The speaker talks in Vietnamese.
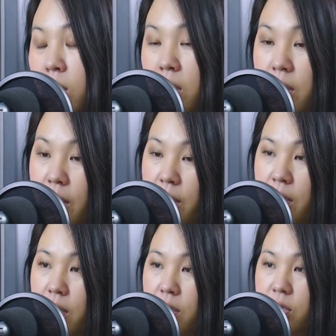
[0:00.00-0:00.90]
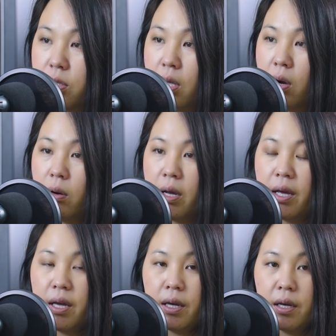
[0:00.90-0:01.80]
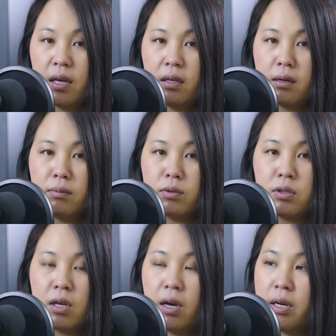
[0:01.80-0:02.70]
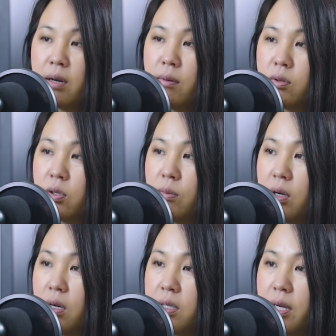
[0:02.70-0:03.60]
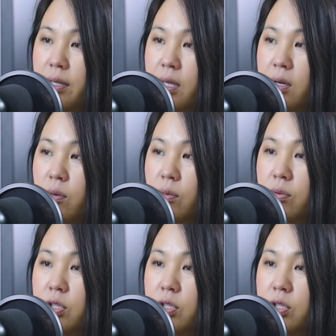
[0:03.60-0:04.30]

con nè nó chỉ tàu là giờ một trời này một chỗ mà con thấy chỉ cũ